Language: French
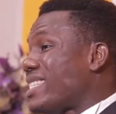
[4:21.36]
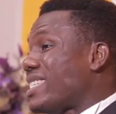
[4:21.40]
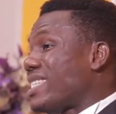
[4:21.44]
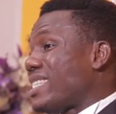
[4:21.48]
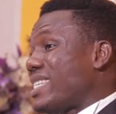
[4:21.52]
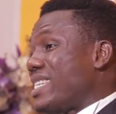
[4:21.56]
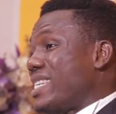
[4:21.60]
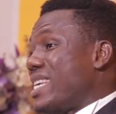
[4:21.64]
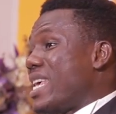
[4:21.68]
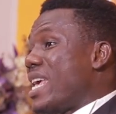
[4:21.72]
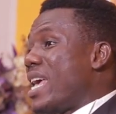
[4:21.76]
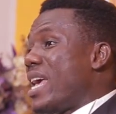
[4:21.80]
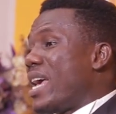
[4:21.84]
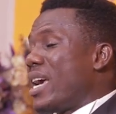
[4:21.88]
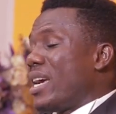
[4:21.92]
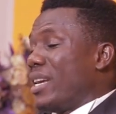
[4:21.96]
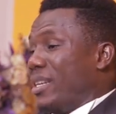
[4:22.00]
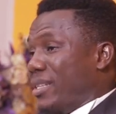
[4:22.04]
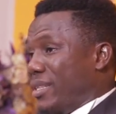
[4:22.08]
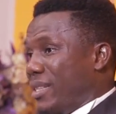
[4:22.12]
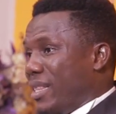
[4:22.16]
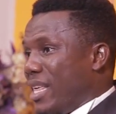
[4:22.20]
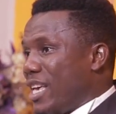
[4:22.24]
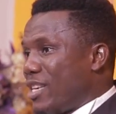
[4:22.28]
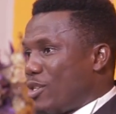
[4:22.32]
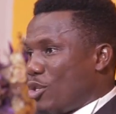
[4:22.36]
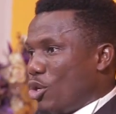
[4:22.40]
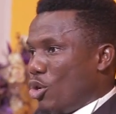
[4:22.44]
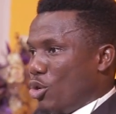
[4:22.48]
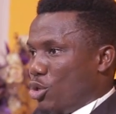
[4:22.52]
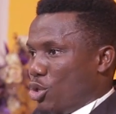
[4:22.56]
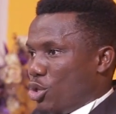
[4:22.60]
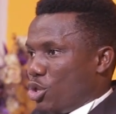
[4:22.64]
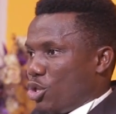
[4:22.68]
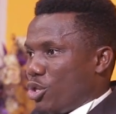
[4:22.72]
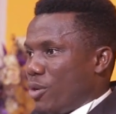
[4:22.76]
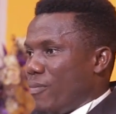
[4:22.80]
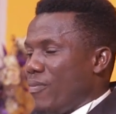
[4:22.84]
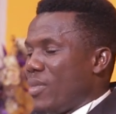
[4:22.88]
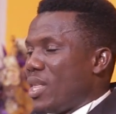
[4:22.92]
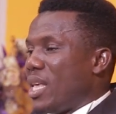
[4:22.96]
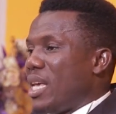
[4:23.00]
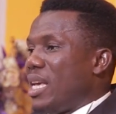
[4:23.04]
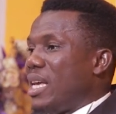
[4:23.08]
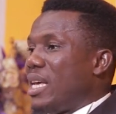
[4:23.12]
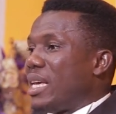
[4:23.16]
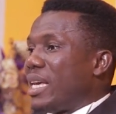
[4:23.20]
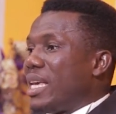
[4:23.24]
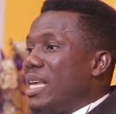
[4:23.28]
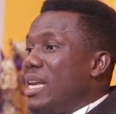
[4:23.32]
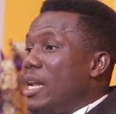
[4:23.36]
tiers des anges et